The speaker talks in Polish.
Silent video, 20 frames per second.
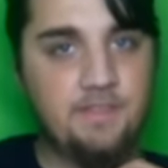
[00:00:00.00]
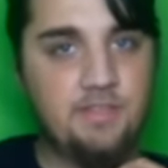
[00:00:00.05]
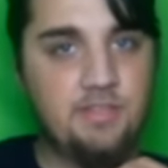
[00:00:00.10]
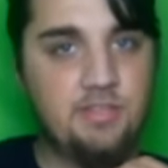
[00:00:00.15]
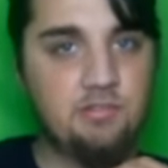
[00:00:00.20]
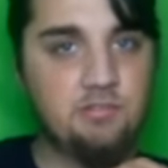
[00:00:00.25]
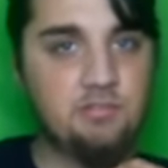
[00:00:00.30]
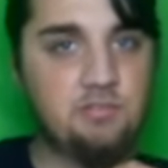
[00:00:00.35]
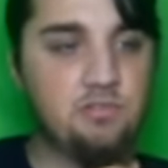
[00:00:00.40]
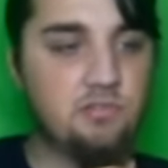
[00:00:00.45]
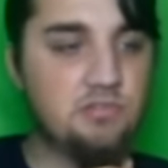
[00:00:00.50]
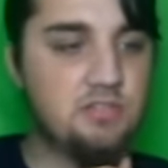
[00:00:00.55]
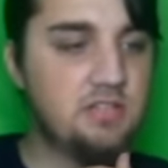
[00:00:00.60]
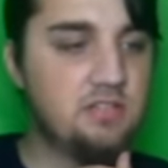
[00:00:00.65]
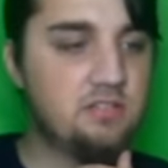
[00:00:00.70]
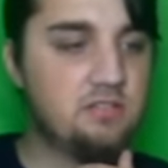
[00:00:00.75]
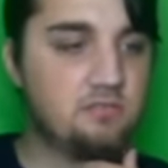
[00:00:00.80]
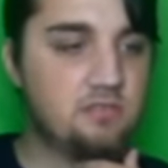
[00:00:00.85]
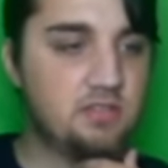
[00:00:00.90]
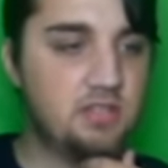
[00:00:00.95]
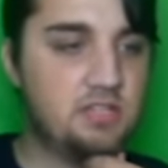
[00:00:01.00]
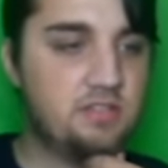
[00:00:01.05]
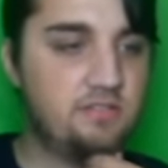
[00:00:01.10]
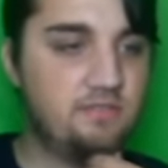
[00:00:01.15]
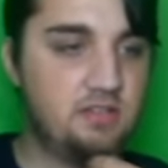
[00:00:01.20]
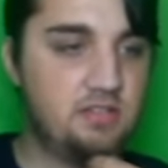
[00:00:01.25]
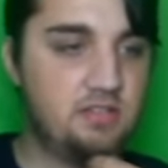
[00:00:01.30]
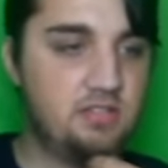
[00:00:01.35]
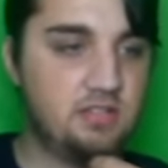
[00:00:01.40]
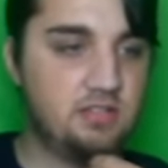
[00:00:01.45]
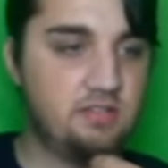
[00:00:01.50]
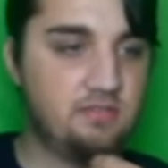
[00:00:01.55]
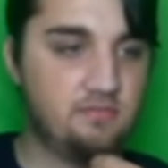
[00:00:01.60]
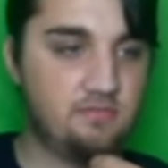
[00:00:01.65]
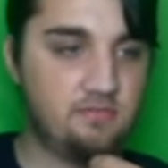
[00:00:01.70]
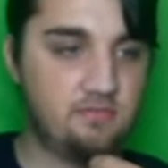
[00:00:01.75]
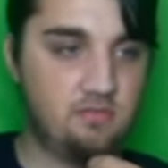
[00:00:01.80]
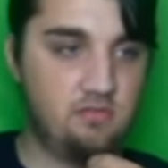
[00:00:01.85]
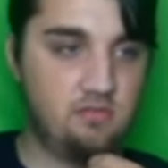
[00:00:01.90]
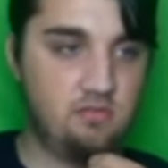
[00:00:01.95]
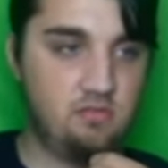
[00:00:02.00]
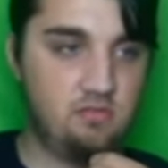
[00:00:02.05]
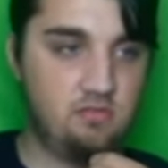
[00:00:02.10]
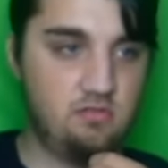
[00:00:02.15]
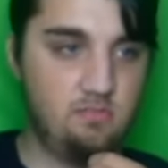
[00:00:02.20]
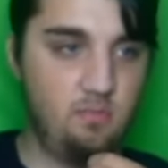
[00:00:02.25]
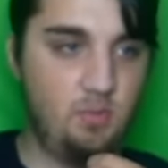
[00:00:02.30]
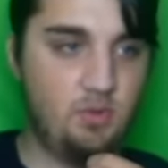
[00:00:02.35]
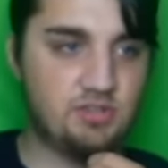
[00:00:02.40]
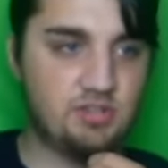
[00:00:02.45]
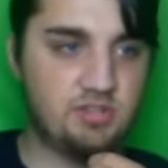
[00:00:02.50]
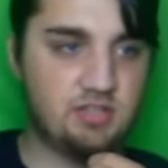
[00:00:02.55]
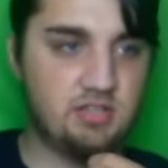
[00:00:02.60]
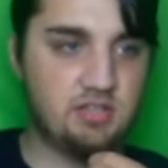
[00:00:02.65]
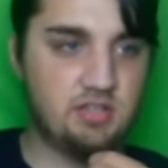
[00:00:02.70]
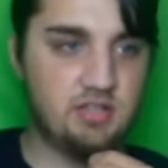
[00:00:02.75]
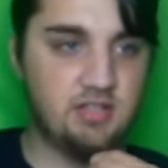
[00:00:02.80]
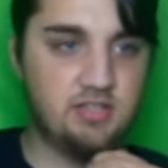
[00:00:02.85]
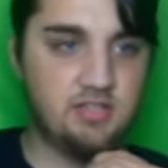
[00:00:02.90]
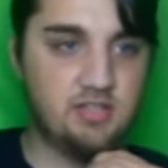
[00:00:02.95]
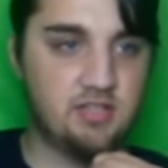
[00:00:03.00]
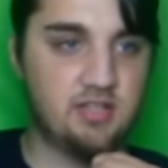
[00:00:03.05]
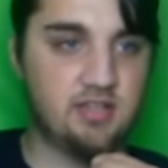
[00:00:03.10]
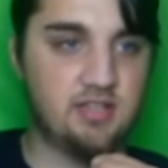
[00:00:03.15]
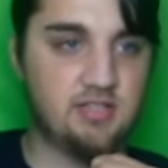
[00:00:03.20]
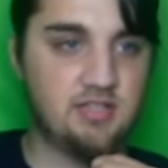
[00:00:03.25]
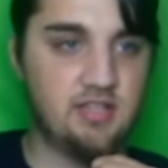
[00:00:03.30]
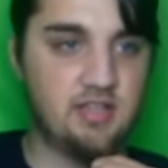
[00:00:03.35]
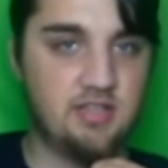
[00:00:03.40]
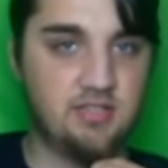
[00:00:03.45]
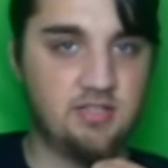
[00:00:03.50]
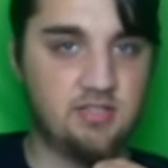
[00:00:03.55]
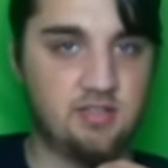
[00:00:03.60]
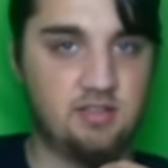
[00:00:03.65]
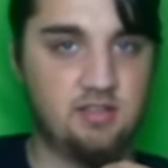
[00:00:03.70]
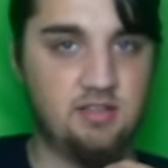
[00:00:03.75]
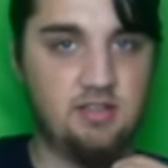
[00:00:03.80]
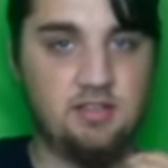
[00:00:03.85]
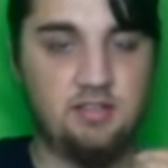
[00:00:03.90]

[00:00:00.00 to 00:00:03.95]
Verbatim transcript: to, to, to rzeczywiście y, może się tak, się tak stać, że